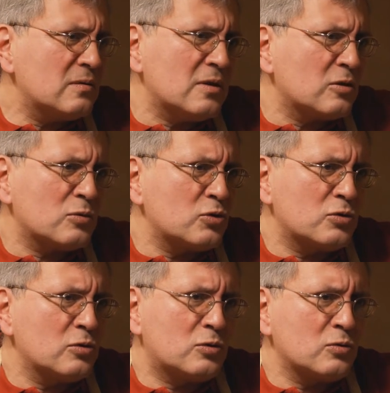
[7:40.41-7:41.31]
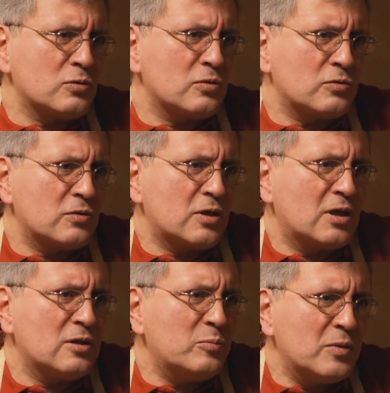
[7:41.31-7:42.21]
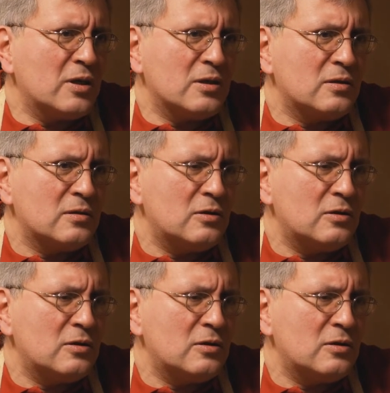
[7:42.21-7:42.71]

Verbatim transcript: этот ручной труд, то есть handmade.